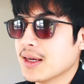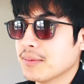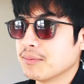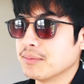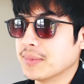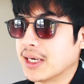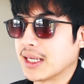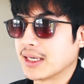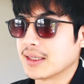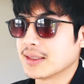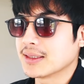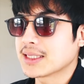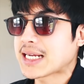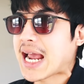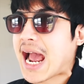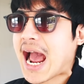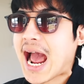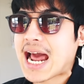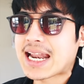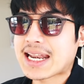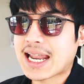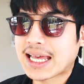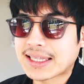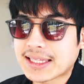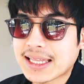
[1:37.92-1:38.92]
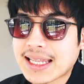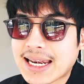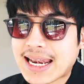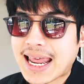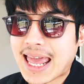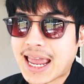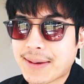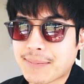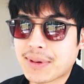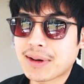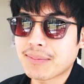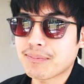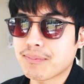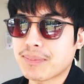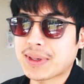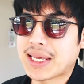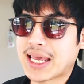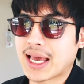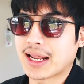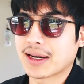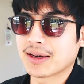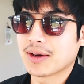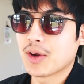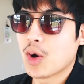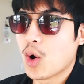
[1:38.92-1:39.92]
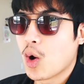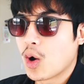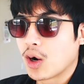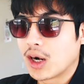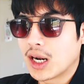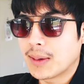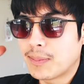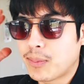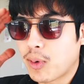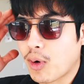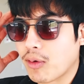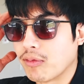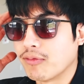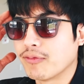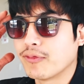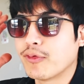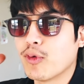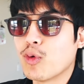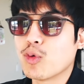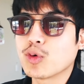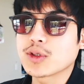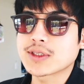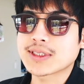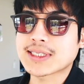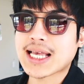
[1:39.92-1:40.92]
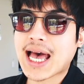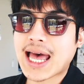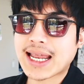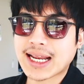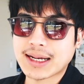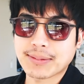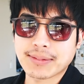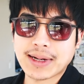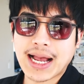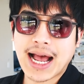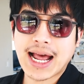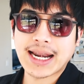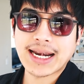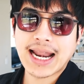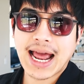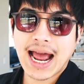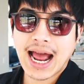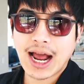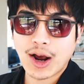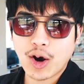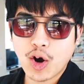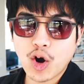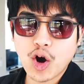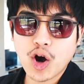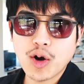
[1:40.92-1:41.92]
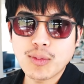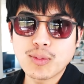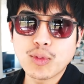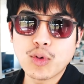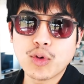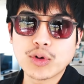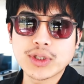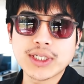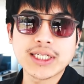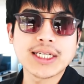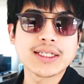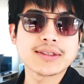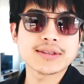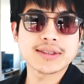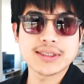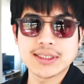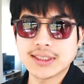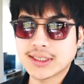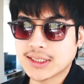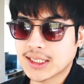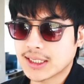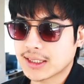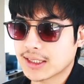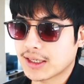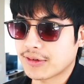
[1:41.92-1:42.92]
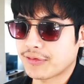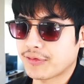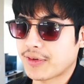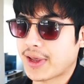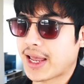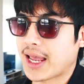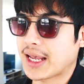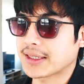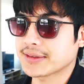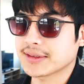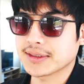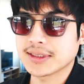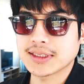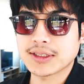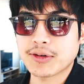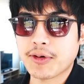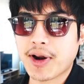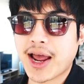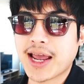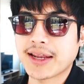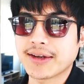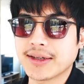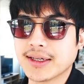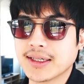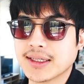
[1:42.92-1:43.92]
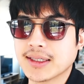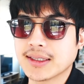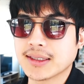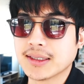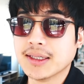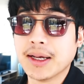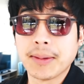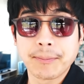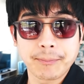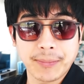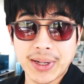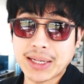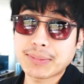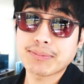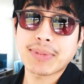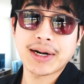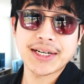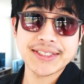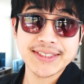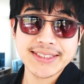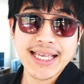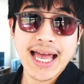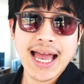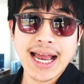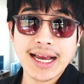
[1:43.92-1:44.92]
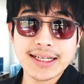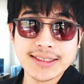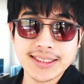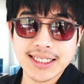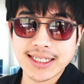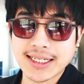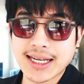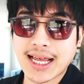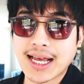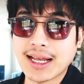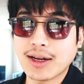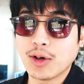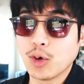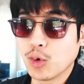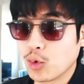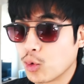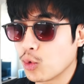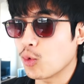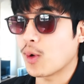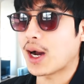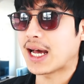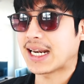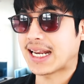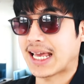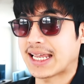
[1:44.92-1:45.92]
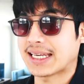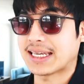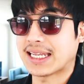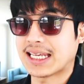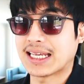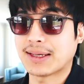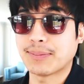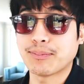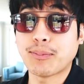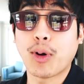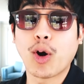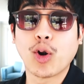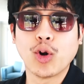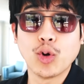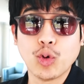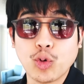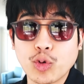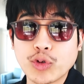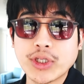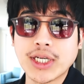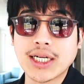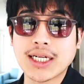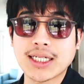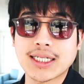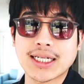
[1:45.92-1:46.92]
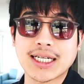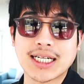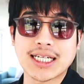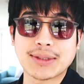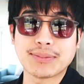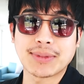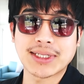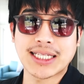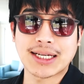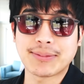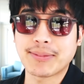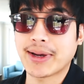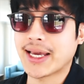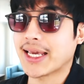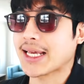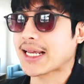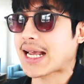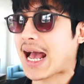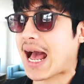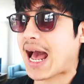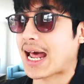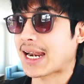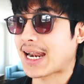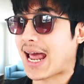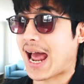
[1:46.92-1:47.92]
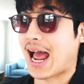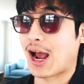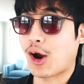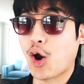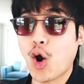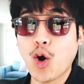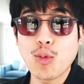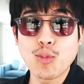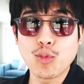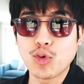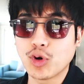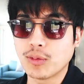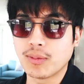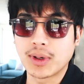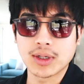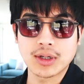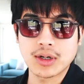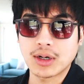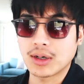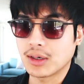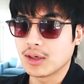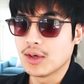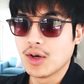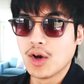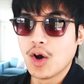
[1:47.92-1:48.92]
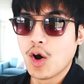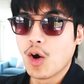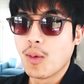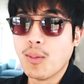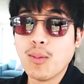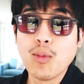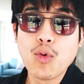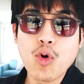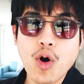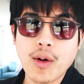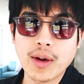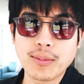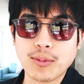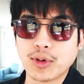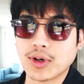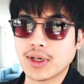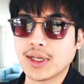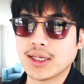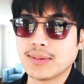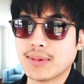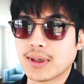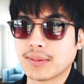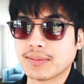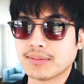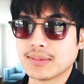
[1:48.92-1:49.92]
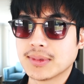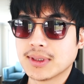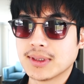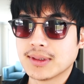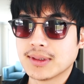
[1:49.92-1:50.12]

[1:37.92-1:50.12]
เหมือนงานอดิเรกมันเปลี่ยน แล้วผมฟุ้งซ่านกับการหาข้อมูลที่จะซื้อเครื่องกาแฟซื้อกรเดอร์เป็นบริสต้าก็จริงนะ รู้ว่าอะไรดีพอรู้เยอะเกิน มันทำให้การหาข้อมูลมันก็มั่วไปหมดเลยแบบ